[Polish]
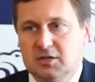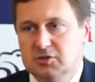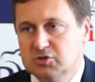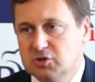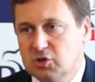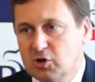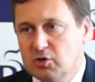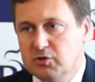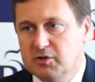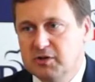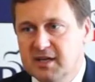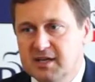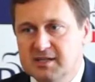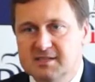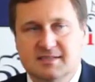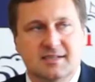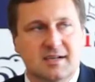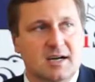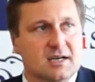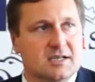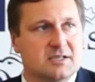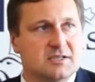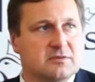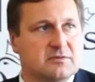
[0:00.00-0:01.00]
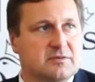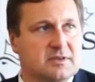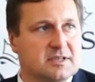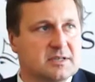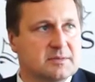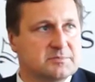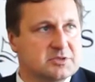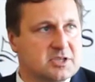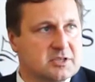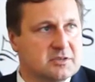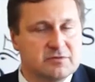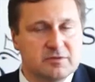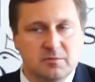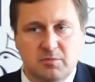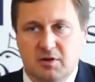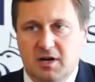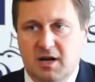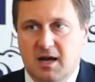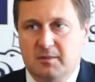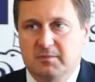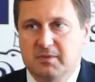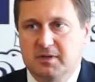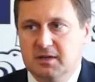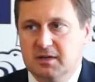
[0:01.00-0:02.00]
to jest zrealizowane przed
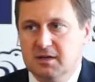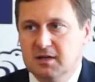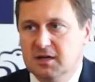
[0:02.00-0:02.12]
wyborami.